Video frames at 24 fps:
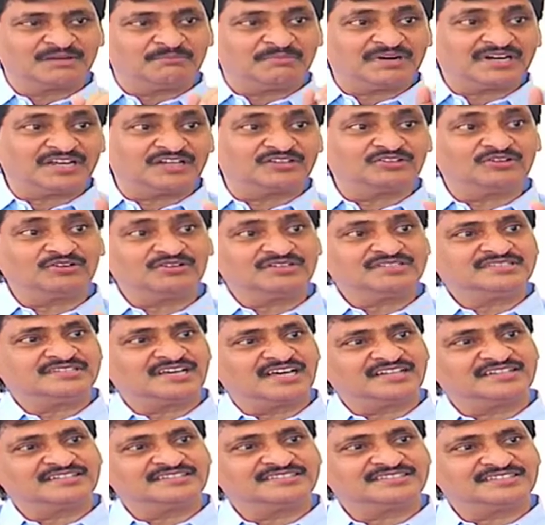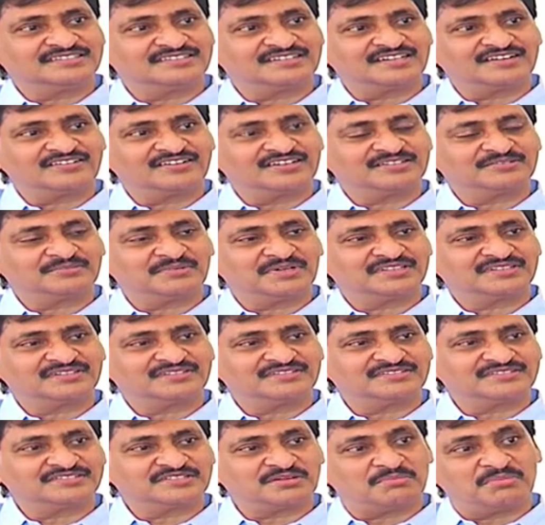బట్ అందులో సాధించిన తర్వాత మాత్రం
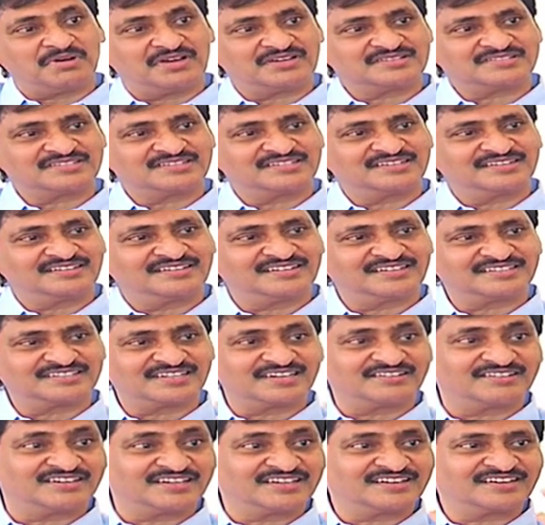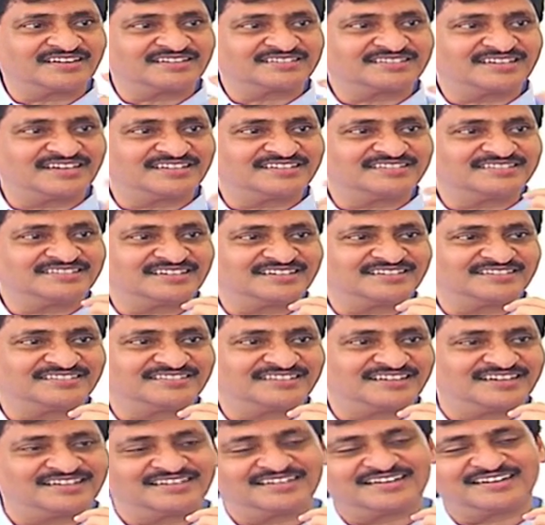సుభాష్ అసలు ఇడి కనుక సాధించాడు
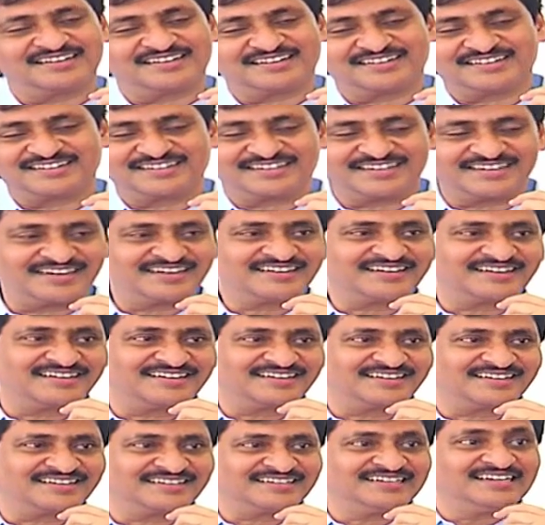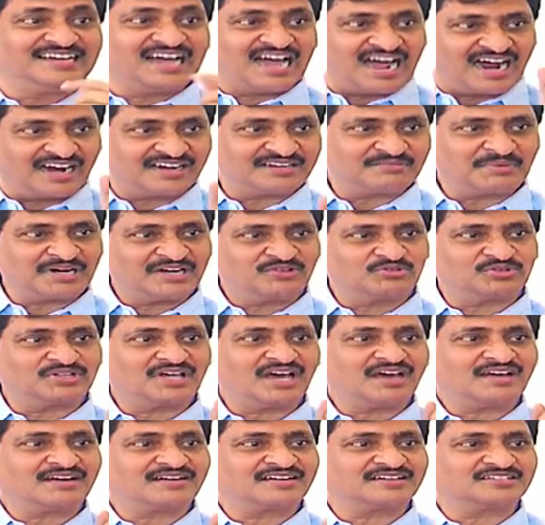అదే గ్రేట్ అంటే అని అండ్ మళ్ళీ
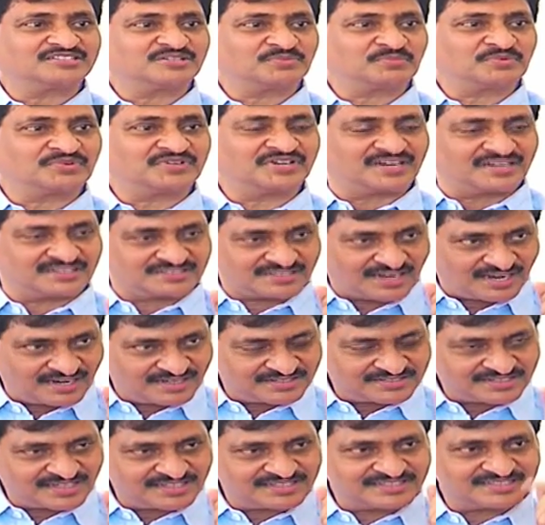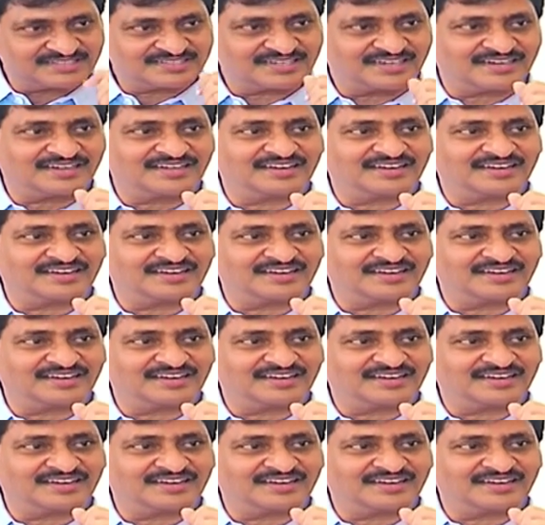ఉదాహరణగా చెప్పుకుంటారు అసలు అలా సాధించాలి